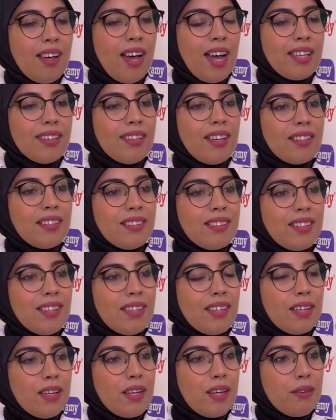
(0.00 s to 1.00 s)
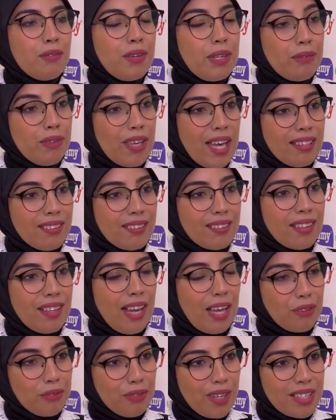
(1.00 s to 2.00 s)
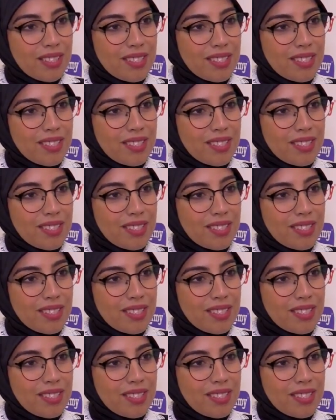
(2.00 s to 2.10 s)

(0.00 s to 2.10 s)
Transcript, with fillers: ايضا آه، في فئه الاطفال